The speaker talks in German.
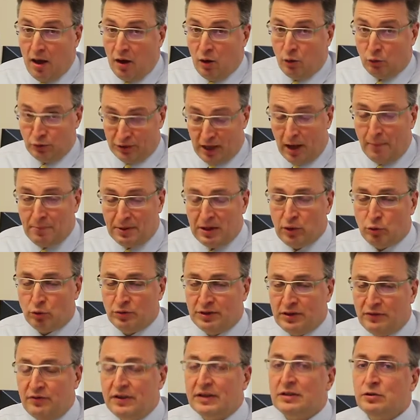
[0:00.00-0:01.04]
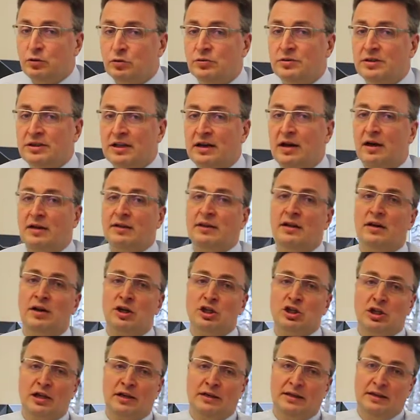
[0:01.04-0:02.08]
Und abgerundet wird unsere
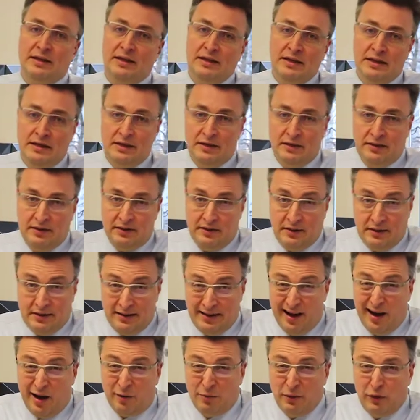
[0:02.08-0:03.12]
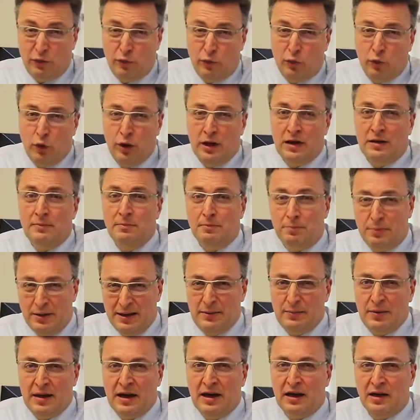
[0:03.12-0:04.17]
Anlagestrategie nach wie vor
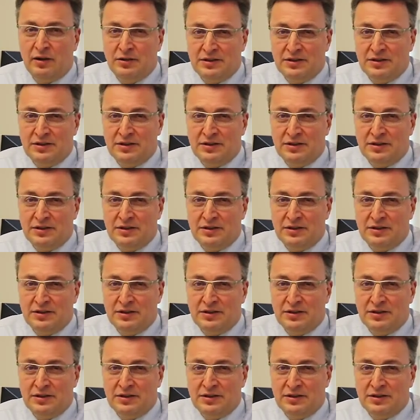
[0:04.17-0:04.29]
primär